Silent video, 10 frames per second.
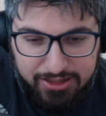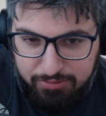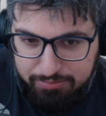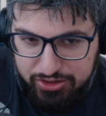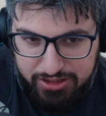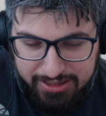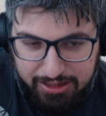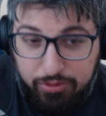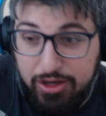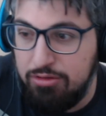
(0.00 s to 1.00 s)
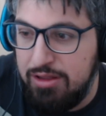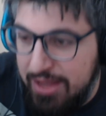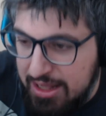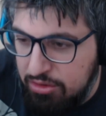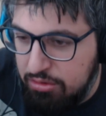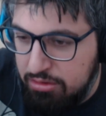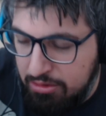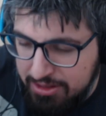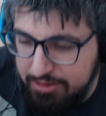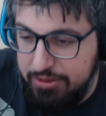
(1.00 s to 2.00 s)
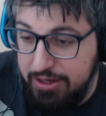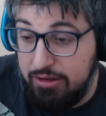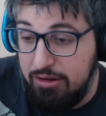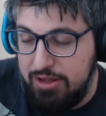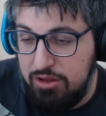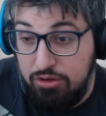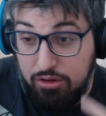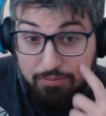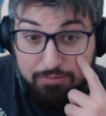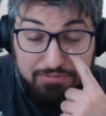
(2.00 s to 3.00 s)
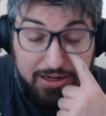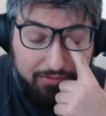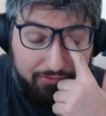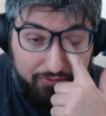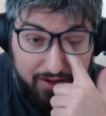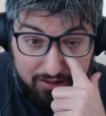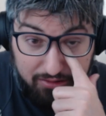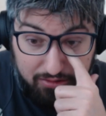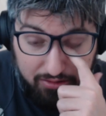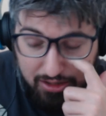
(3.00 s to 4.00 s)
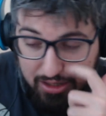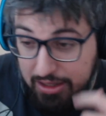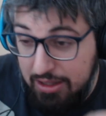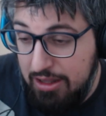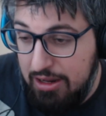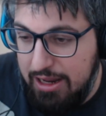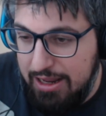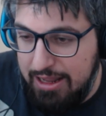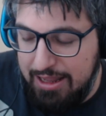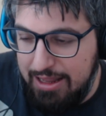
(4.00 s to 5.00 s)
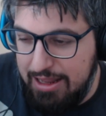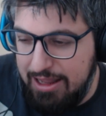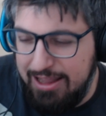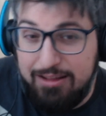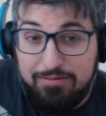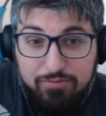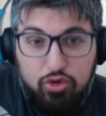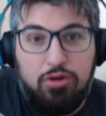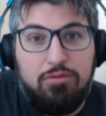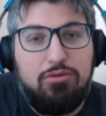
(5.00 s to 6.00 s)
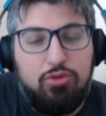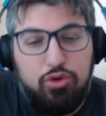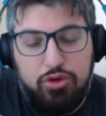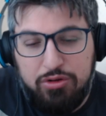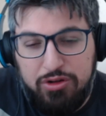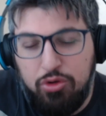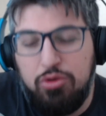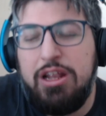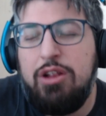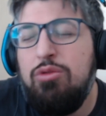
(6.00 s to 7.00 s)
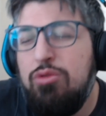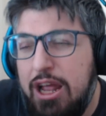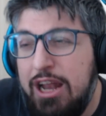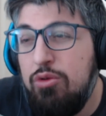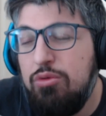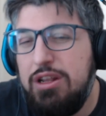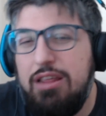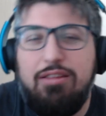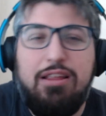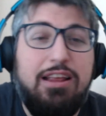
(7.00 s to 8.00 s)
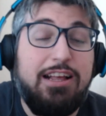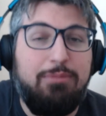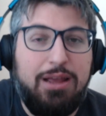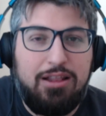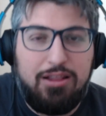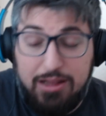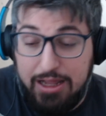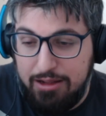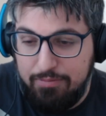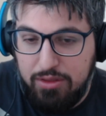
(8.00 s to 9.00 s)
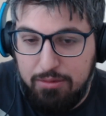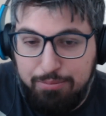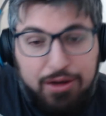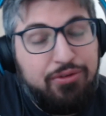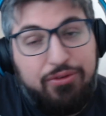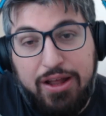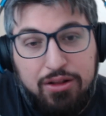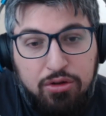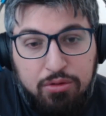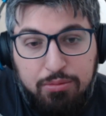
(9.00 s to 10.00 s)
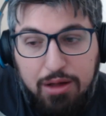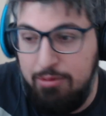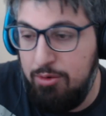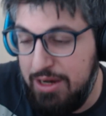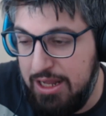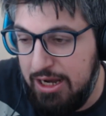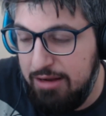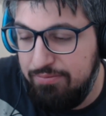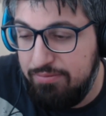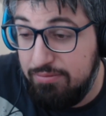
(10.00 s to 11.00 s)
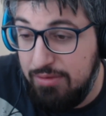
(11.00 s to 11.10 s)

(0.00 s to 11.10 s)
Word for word: precedenti quindi come evento sicuramente devo dire che è un evento ben fatto eh, con, contenutisticamente perfetto, a mio parere,